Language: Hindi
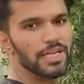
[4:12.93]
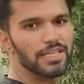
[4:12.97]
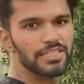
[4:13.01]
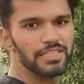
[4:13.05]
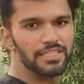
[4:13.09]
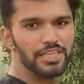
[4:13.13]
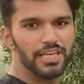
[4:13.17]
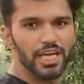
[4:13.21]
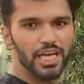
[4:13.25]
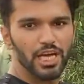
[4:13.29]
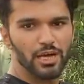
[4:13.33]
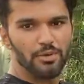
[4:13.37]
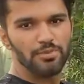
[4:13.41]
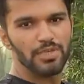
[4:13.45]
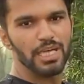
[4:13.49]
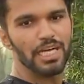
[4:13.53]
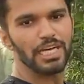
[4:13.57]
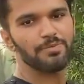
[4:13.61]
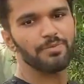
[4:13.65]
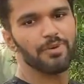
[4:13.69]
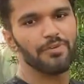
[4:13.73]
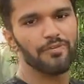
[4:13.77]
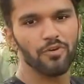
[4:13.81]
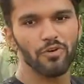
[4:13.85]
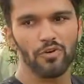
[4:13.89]
किसी एक
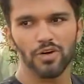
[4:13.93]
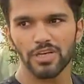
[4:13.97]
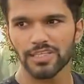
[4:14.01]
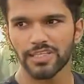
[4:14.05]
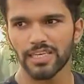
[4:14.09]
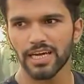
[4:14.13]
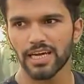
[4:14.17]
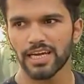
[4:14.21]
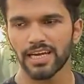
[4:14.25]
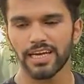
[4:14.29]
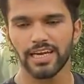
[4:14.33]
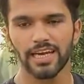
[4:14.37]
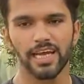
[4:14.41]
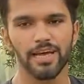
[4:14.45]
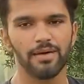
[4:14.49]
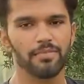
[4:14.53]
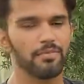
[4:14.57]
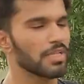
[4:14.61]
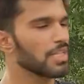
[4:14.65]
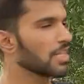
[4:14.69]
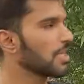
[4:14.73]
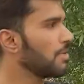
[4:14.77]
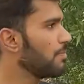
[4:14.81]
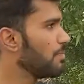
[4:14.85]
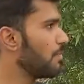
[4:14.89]
ऑब्जेक्ट पर फोकस कर लेना है
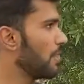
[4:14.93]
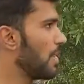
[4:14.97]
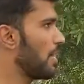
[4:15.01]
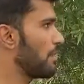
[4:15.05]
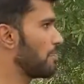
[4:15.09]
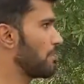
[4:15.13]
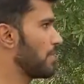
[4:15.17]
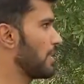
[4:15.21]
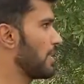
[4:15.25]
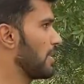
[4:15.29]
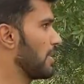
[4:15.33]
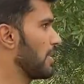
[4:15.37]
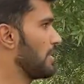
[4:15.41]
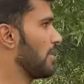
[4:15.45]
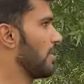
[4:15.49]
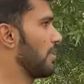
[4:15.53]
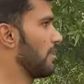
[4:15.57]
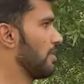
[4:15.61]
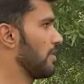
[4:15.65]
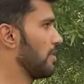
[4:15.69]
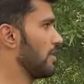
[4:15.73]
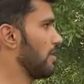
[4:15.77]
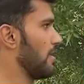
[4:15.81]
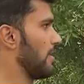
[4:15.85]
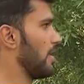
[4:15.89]
मतलब आपने
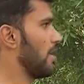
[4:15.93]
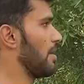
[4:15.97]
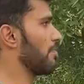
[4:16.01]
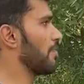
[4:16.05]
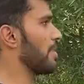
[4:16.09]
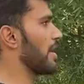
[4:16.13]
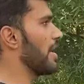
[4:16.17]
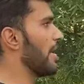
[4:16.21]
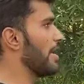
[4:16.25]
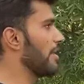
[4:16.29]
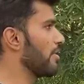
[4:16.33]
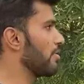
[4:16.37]
आपके आई